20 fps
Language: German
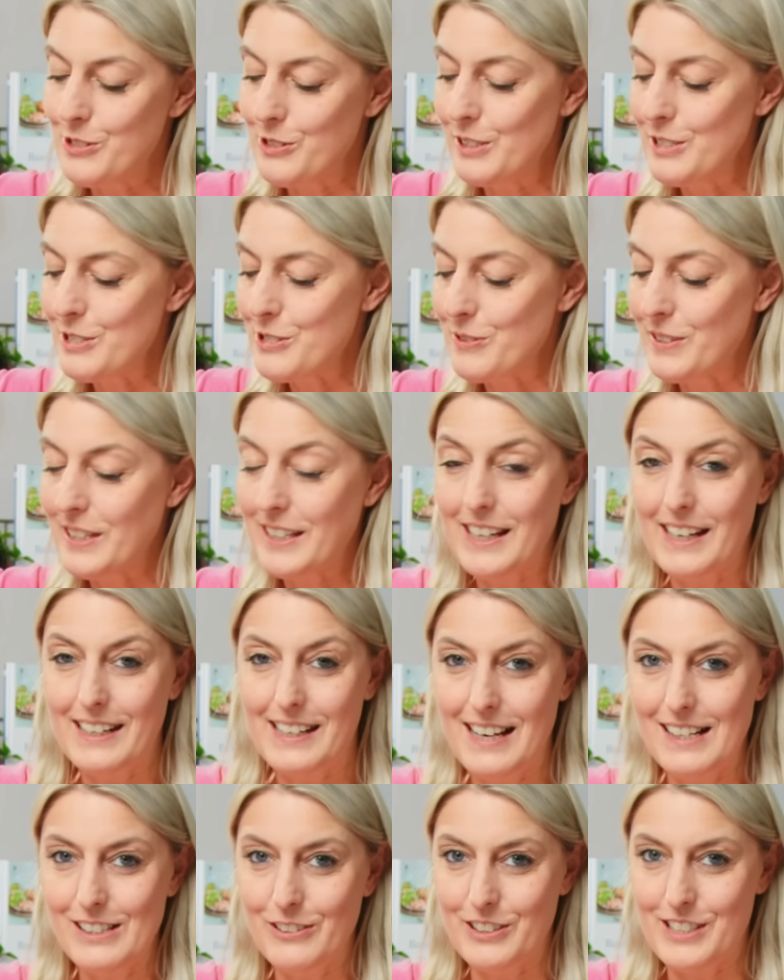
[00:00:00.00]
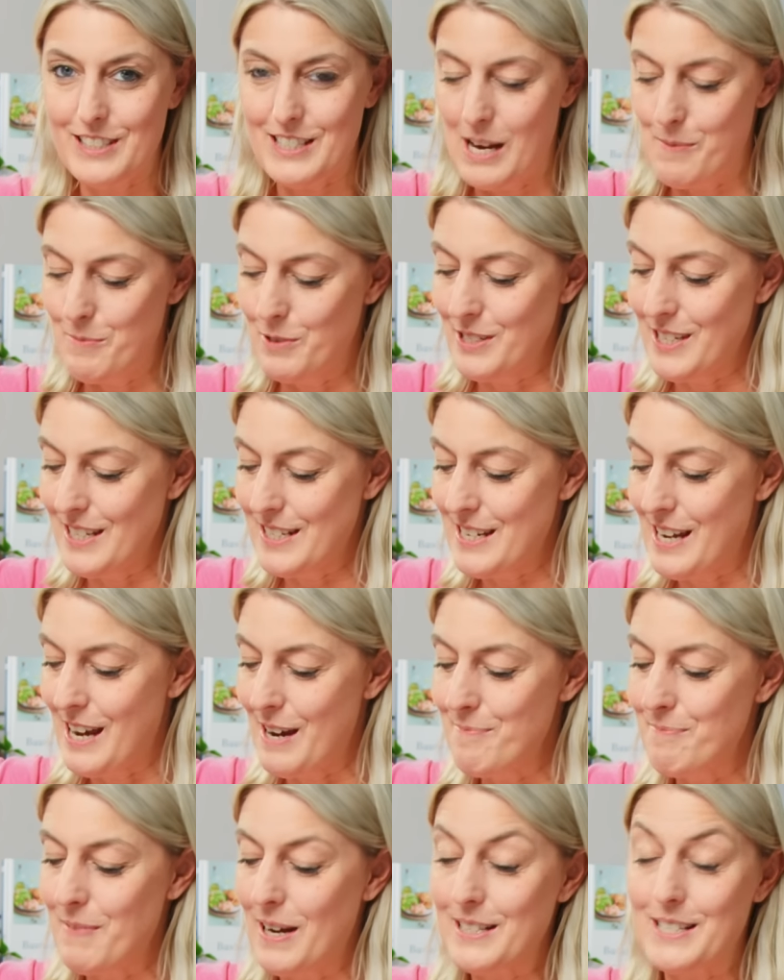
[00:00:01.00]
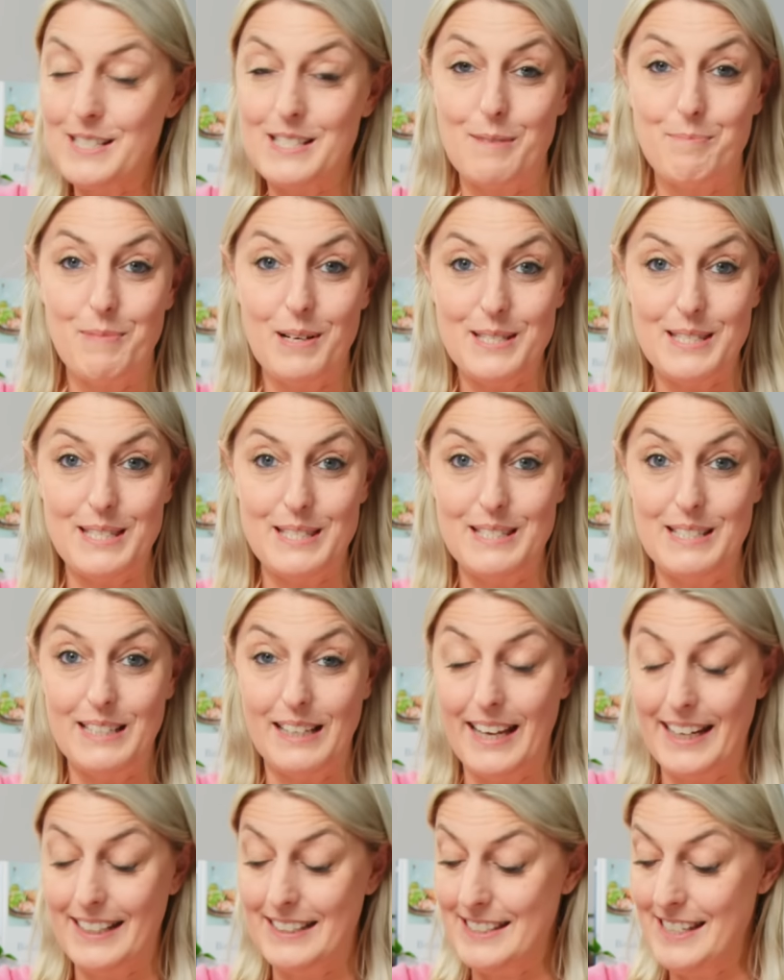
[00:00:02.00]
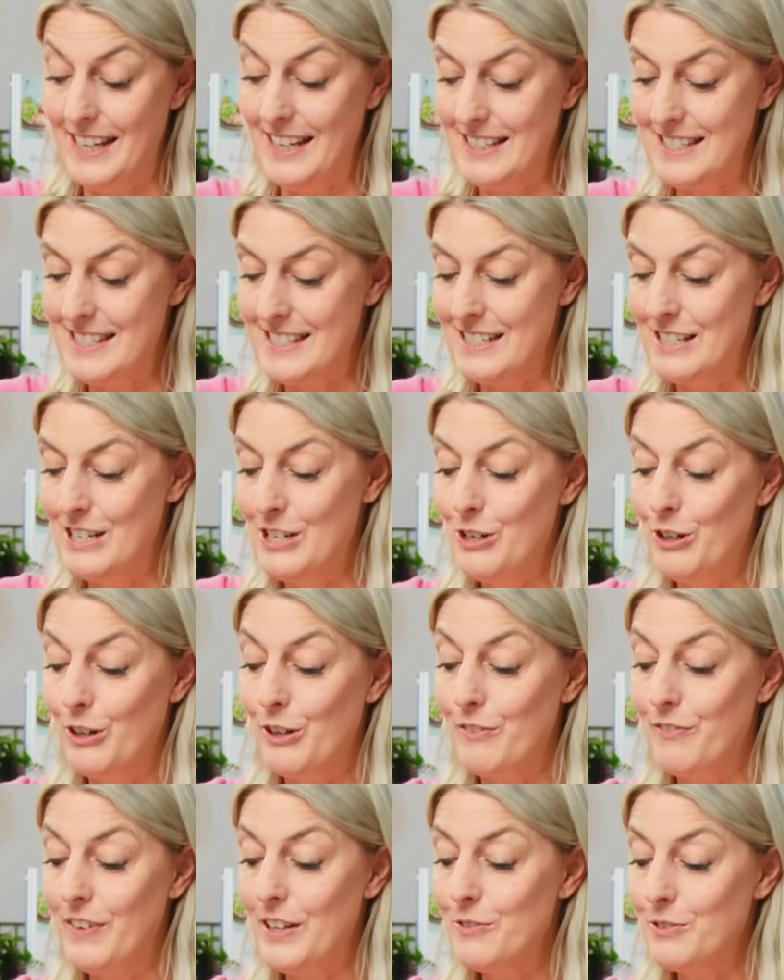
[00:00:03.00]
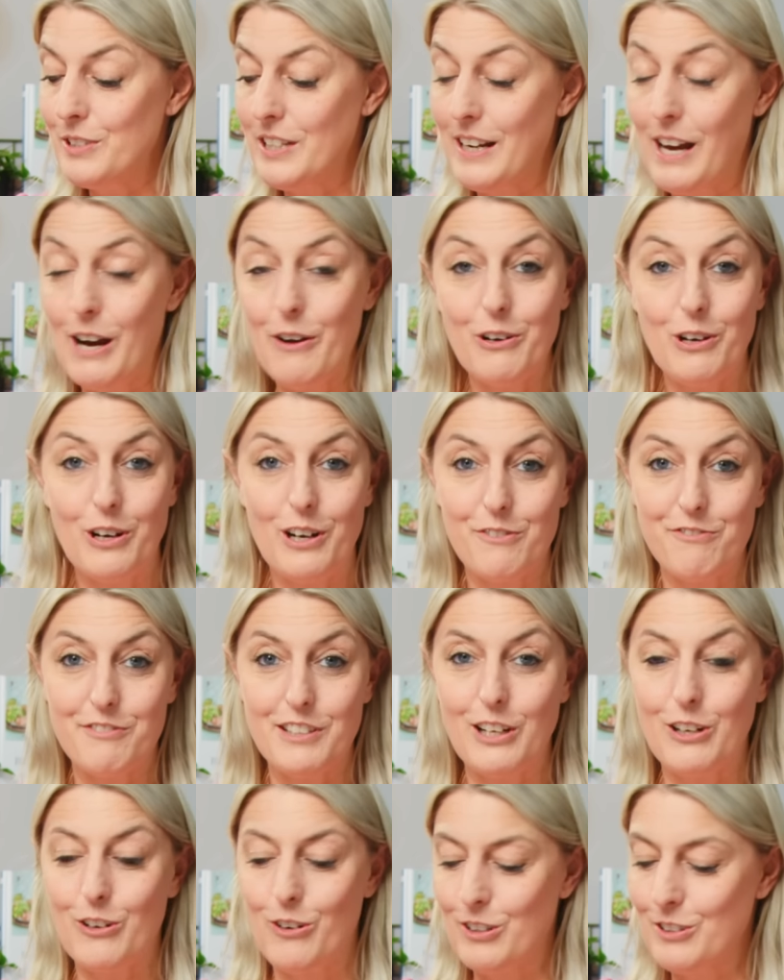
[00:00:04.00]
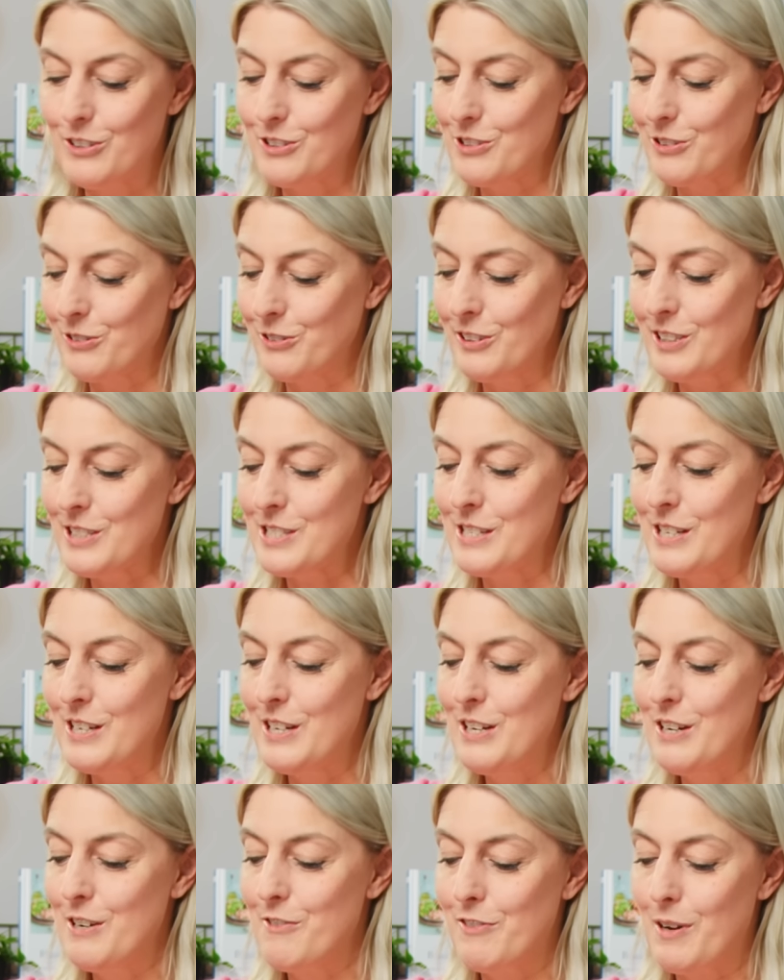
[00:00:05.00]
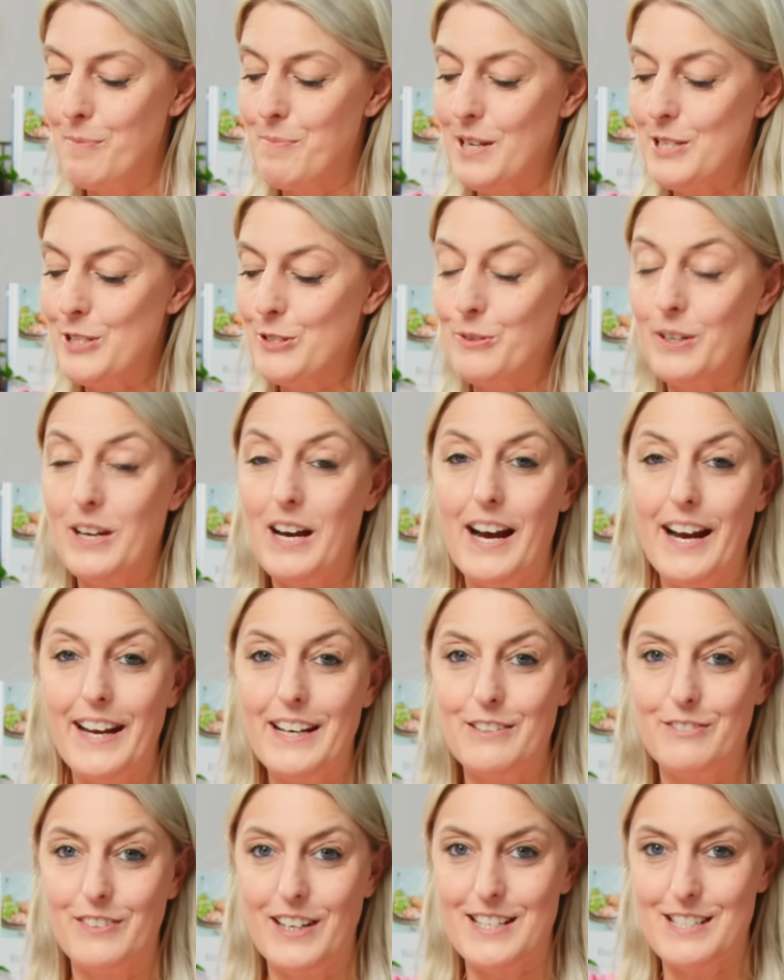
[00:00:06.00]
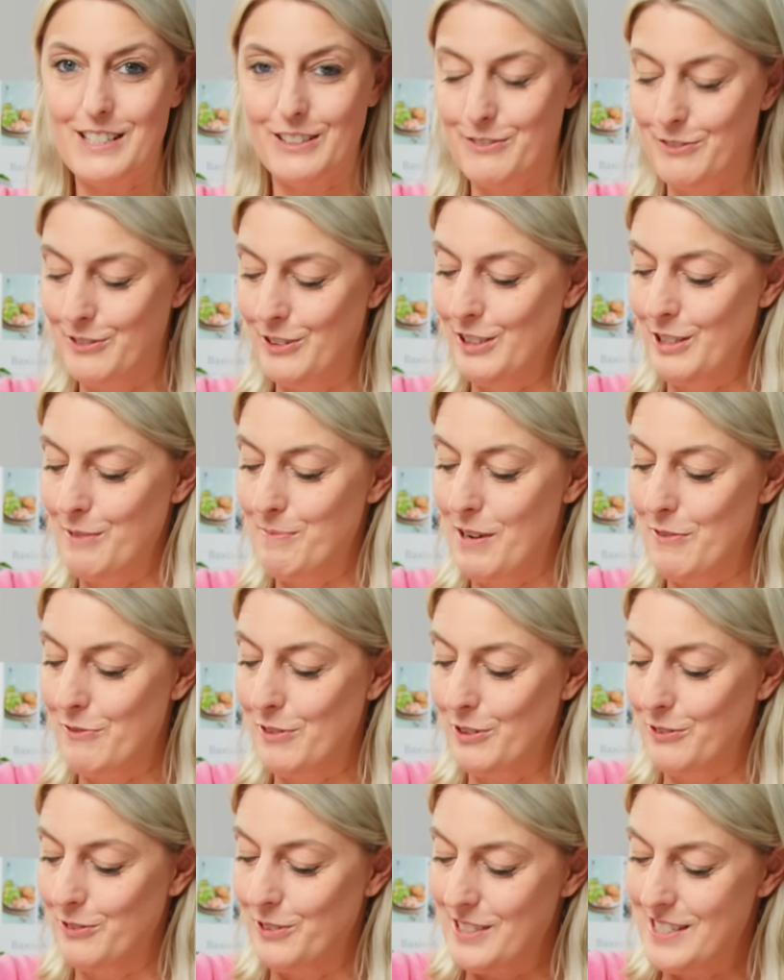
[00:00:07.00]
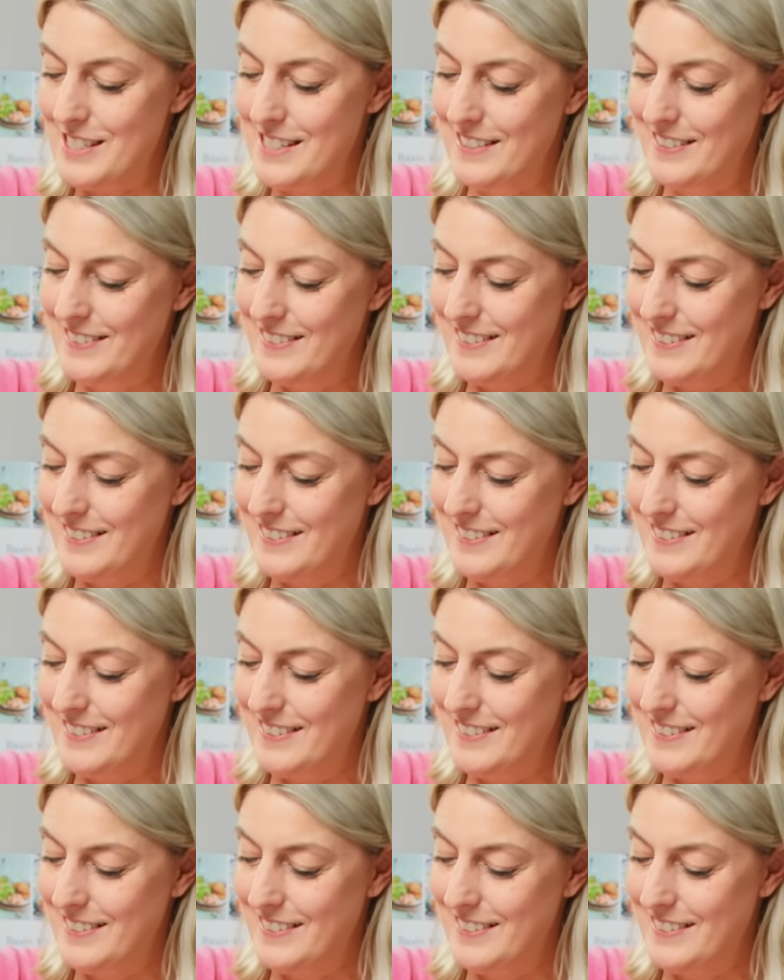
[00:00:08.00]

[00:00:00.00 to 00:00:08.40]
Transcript: solltest du den Kanal noch nicht abonniert haben, mach das am besten direkt jetzt. Und wenn du dann auch noch auf die Glocke drückst, verpasst du keine weitere Folge mehr von uns.